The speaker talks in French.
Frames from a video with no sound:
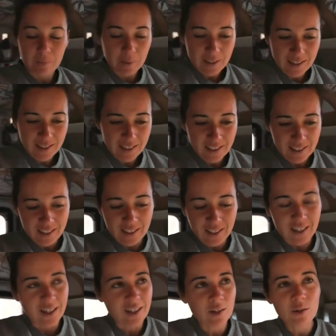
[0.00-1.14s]
Je ne sais pas
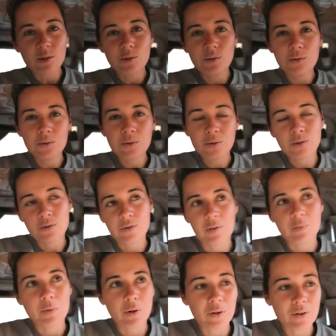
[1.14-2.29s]
si l'inconnu
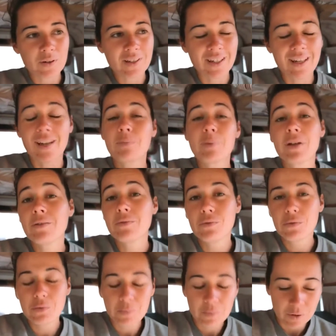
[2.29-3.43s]
te fait peur, si
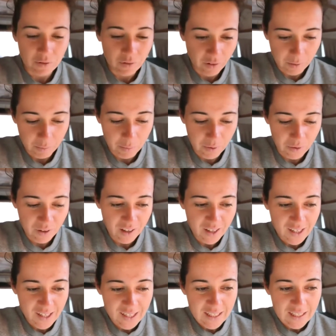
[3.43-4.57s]
l'imprévu peut te faire
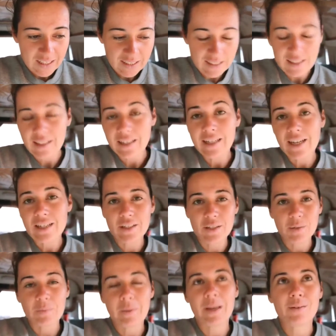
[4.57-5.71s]
peur. Si c'est le
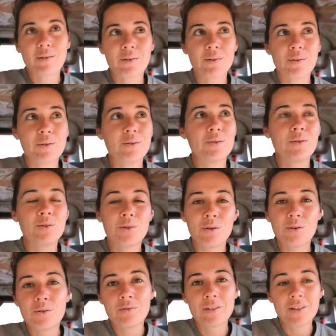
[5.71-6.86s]
cas, j'espère que
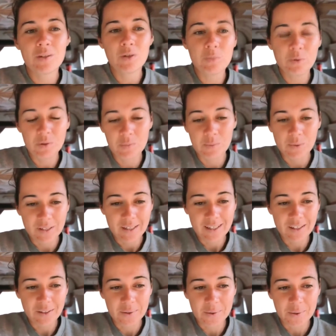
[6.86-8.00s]
ce genre de vidéo peut te
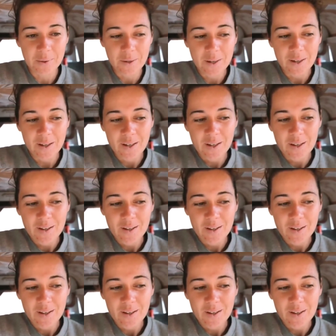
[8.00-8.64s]
montrer que